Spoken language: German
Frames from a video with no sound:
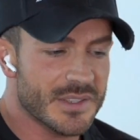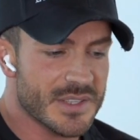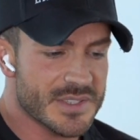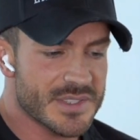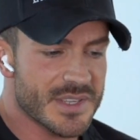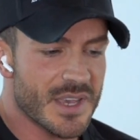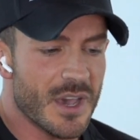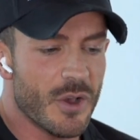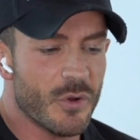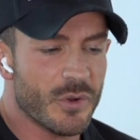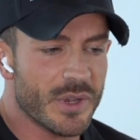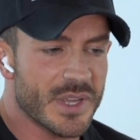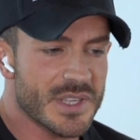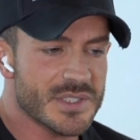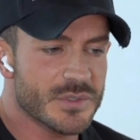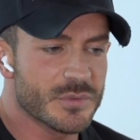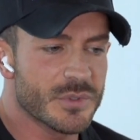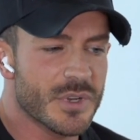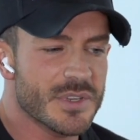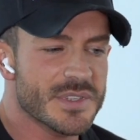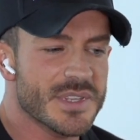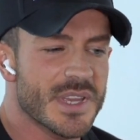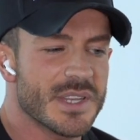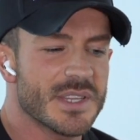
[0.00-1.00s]
Das sah auch ganz
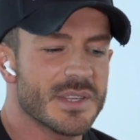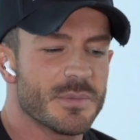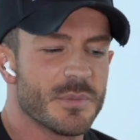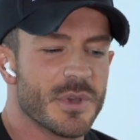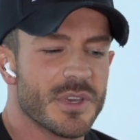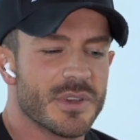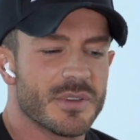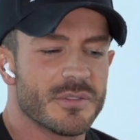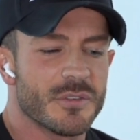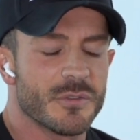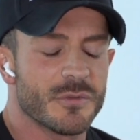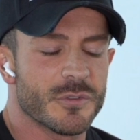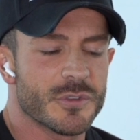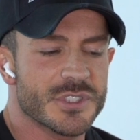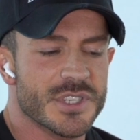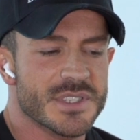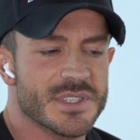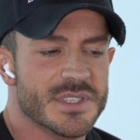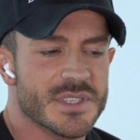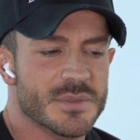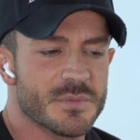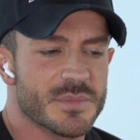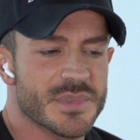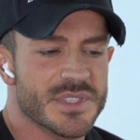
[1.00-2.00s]
gut aus. Hätte ich mir gewünscht,
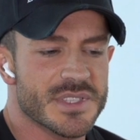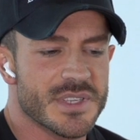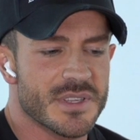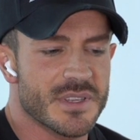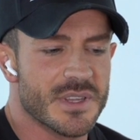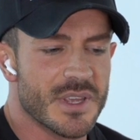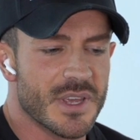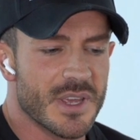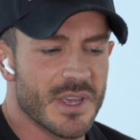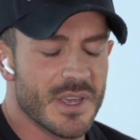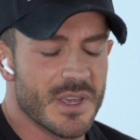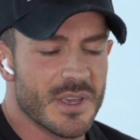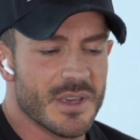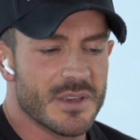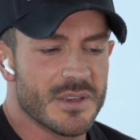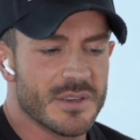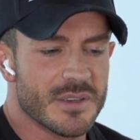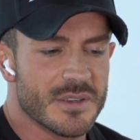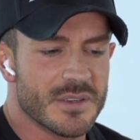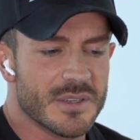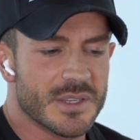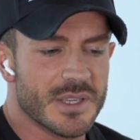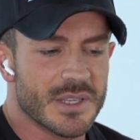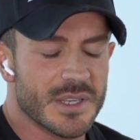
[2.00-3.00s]
dass sie es ein bisschen
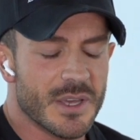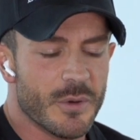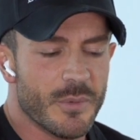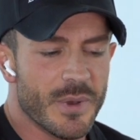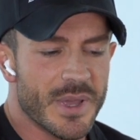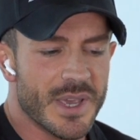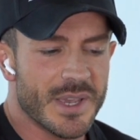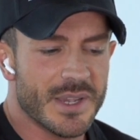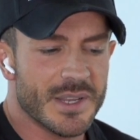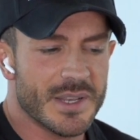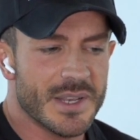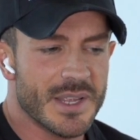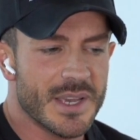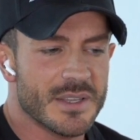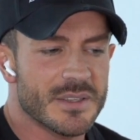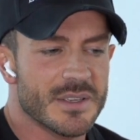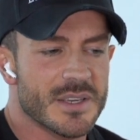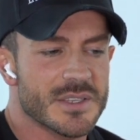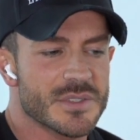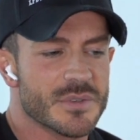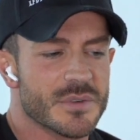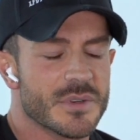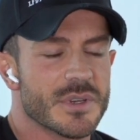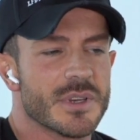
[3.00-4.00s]
äh, genauer
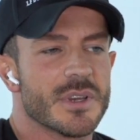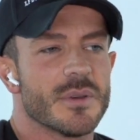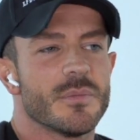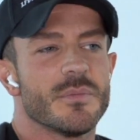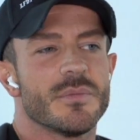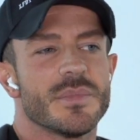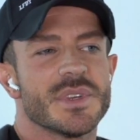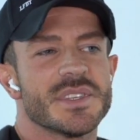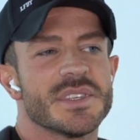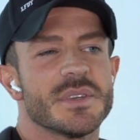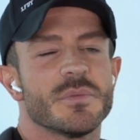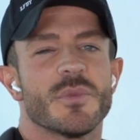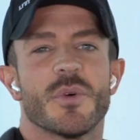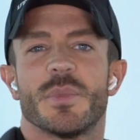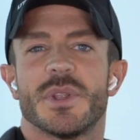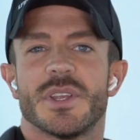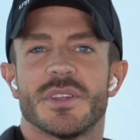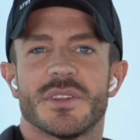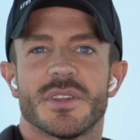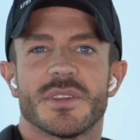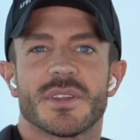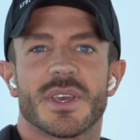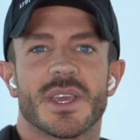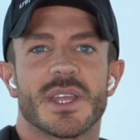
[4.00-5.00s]
erklärt. Also äh, ein bisschen
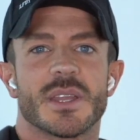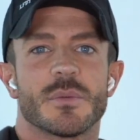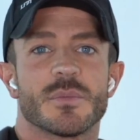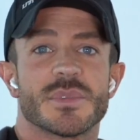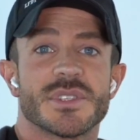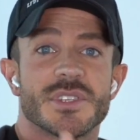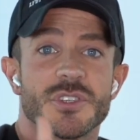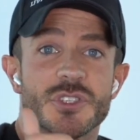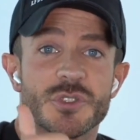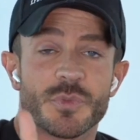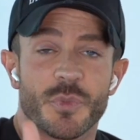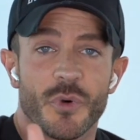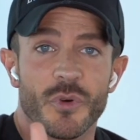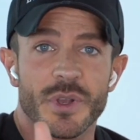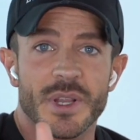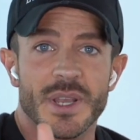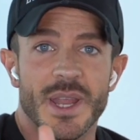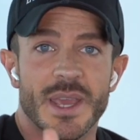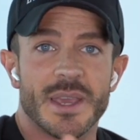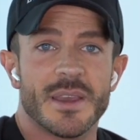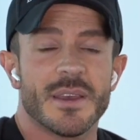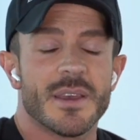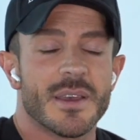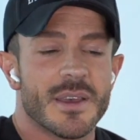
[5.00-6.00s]
Mobility-Training, ein bisschen
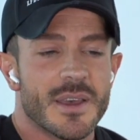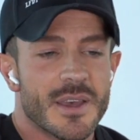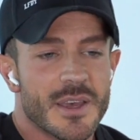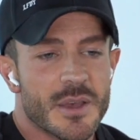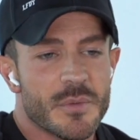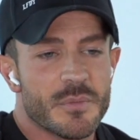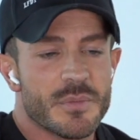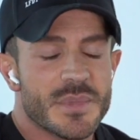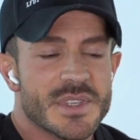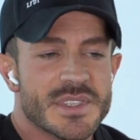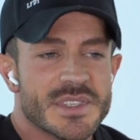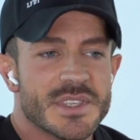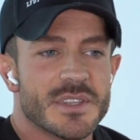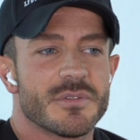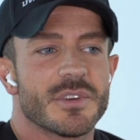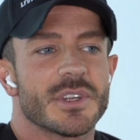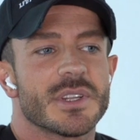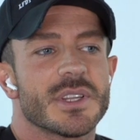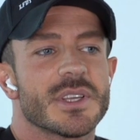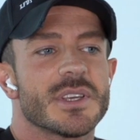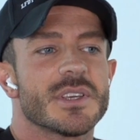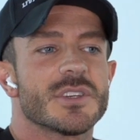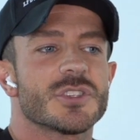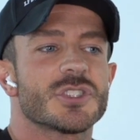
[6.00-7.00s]
Sprunggelenk, ein bisschen
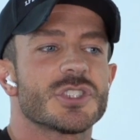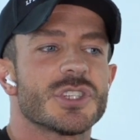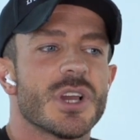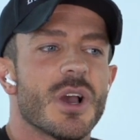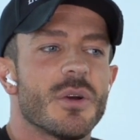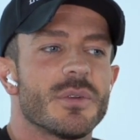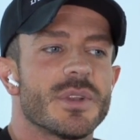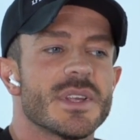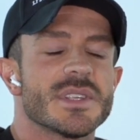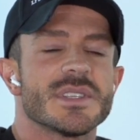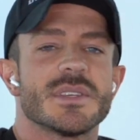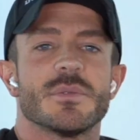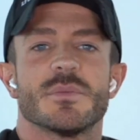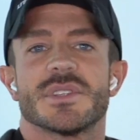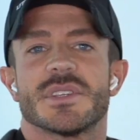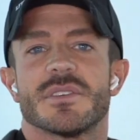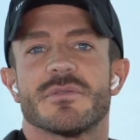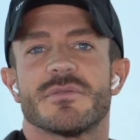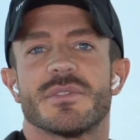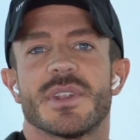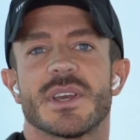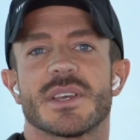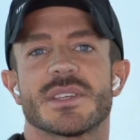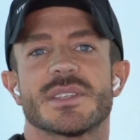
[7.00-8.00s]
wirklich schauen, dass ihr ein
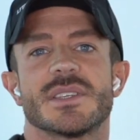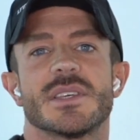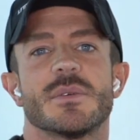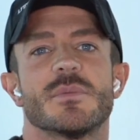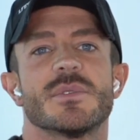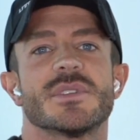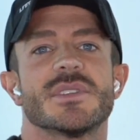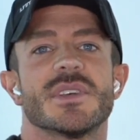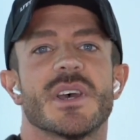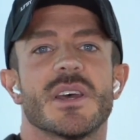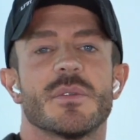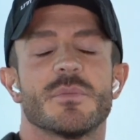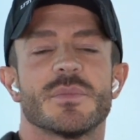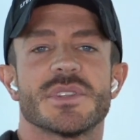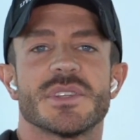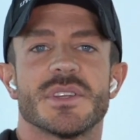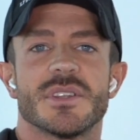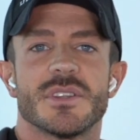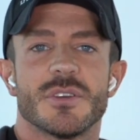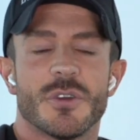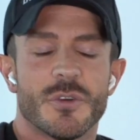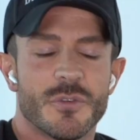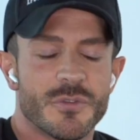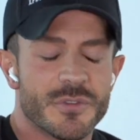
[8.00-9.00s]
bisschen flexibel seid, ein
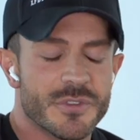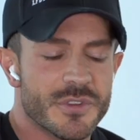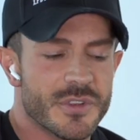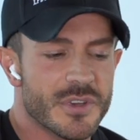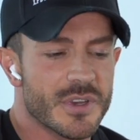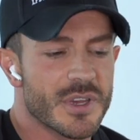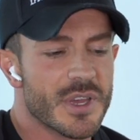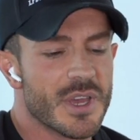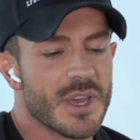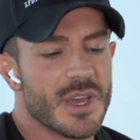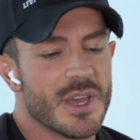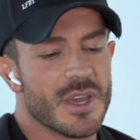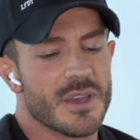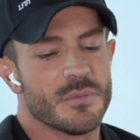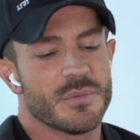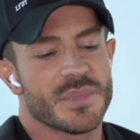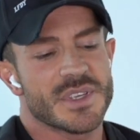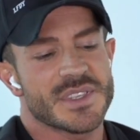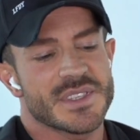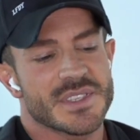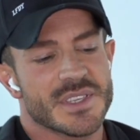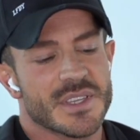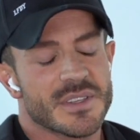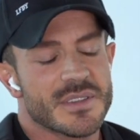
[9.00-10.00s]
bisschen die Hüfte, ein
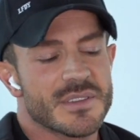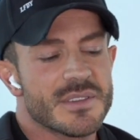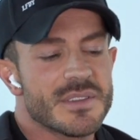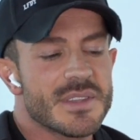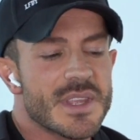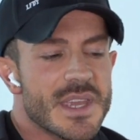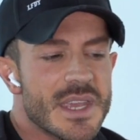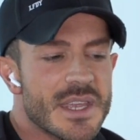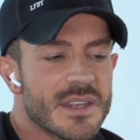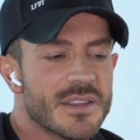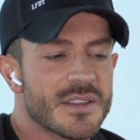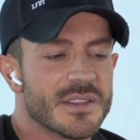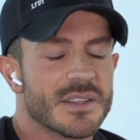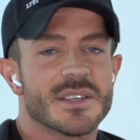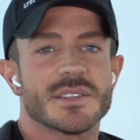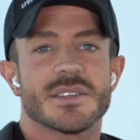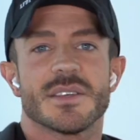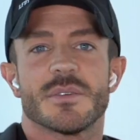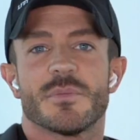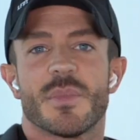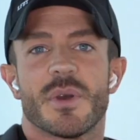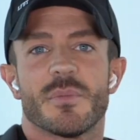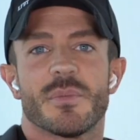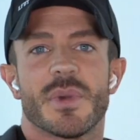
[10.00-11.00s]
bisschen dehnen,
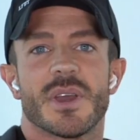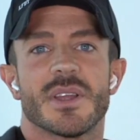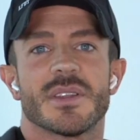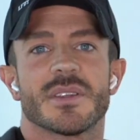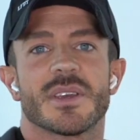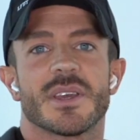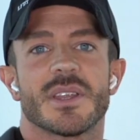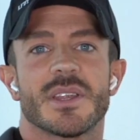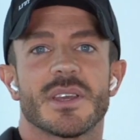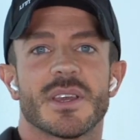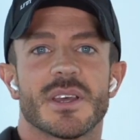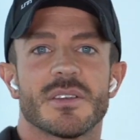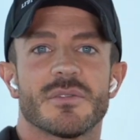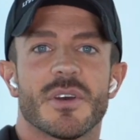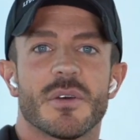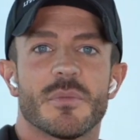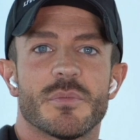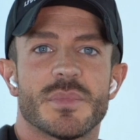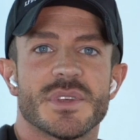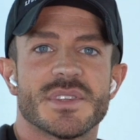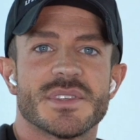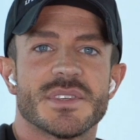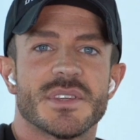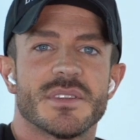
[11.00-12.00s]
dass ihr beim Beintraining einfach
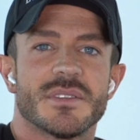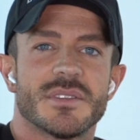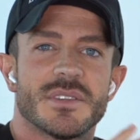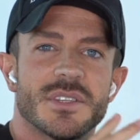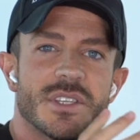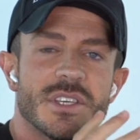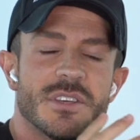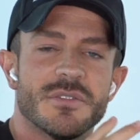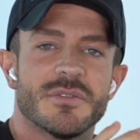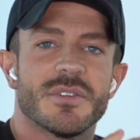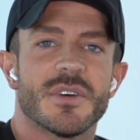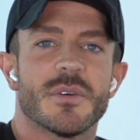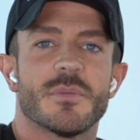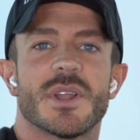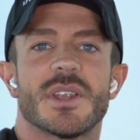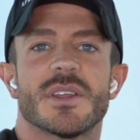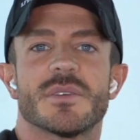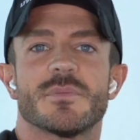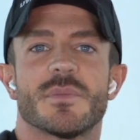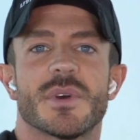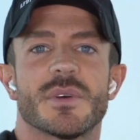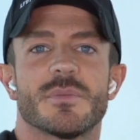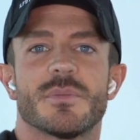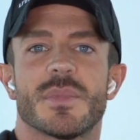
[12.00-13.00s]
ein bisschen tiefer bei,
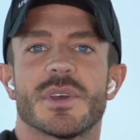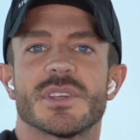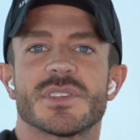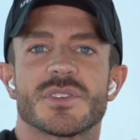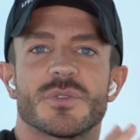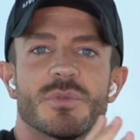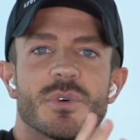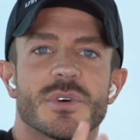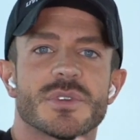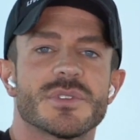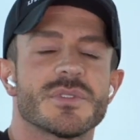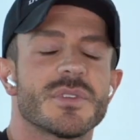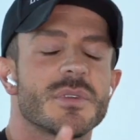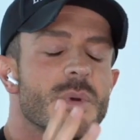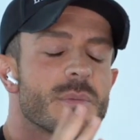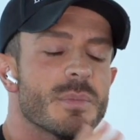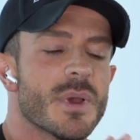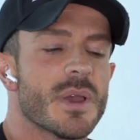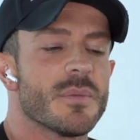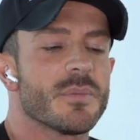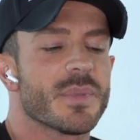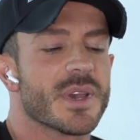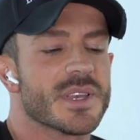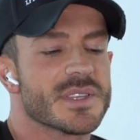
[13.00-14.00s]
der, bei, bei Squats oder bei
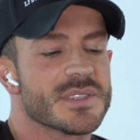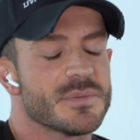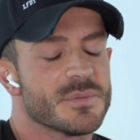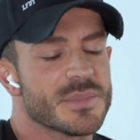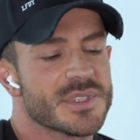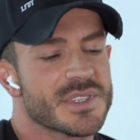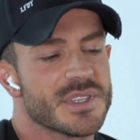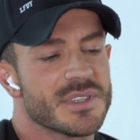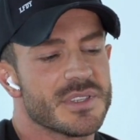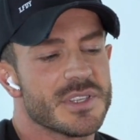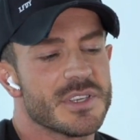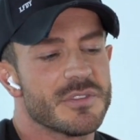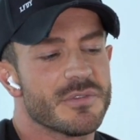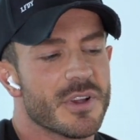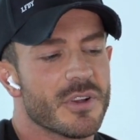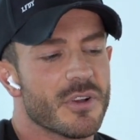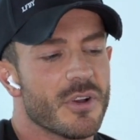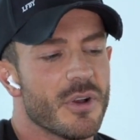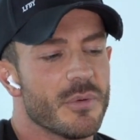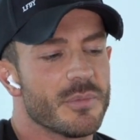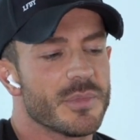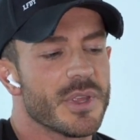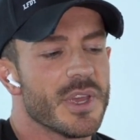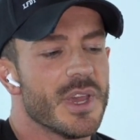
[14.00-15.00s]
Beinpressen ein bisschen tiefer
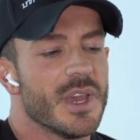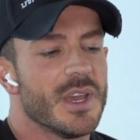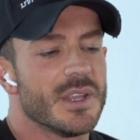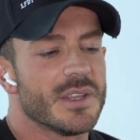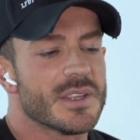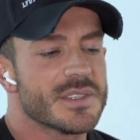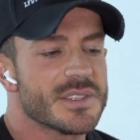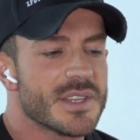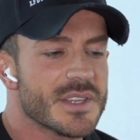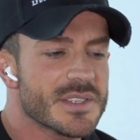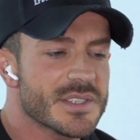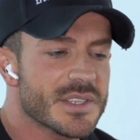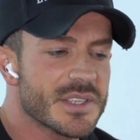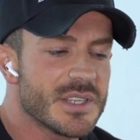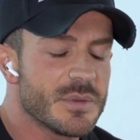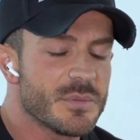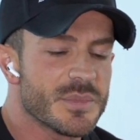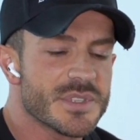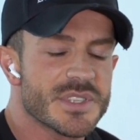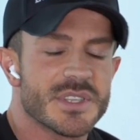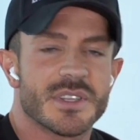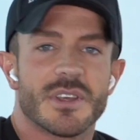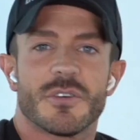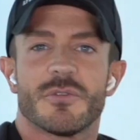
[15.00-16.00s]
kommt, dass ihr das Knie
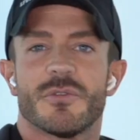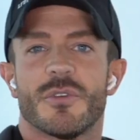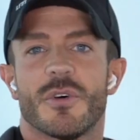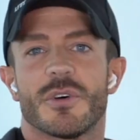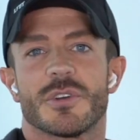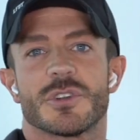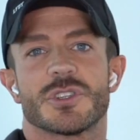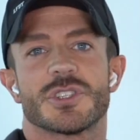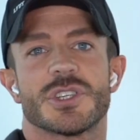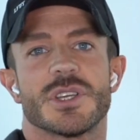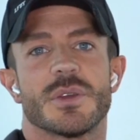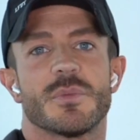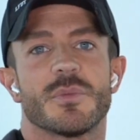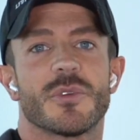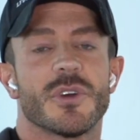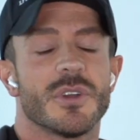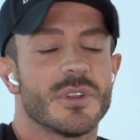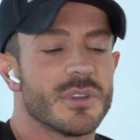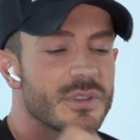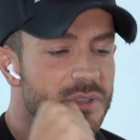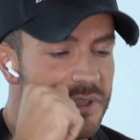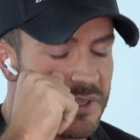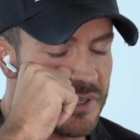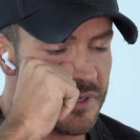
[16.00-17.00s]
ein bisschen nach vorne schieben
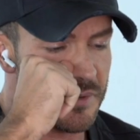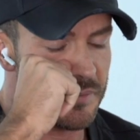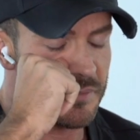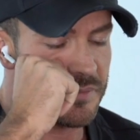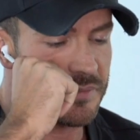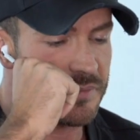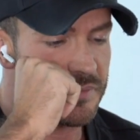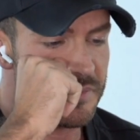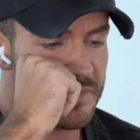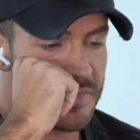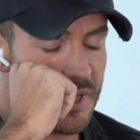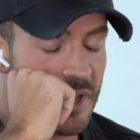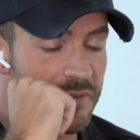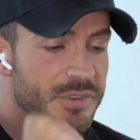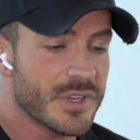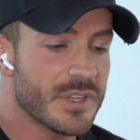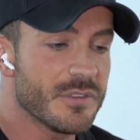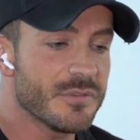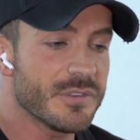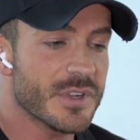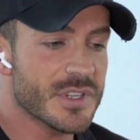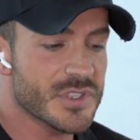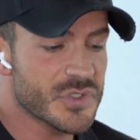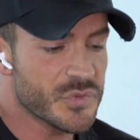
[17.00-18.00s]
könnt. Ähm, auf
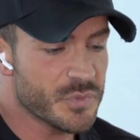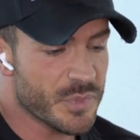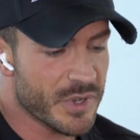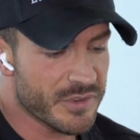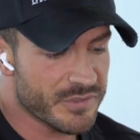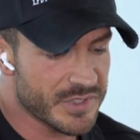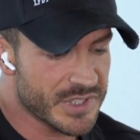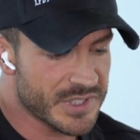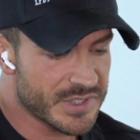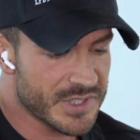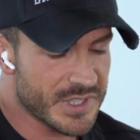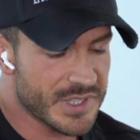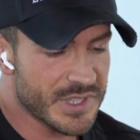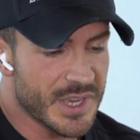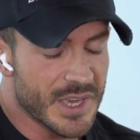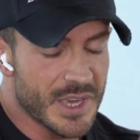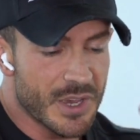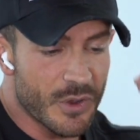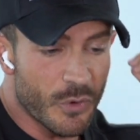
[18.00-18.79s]
jeden Fall super wichtig.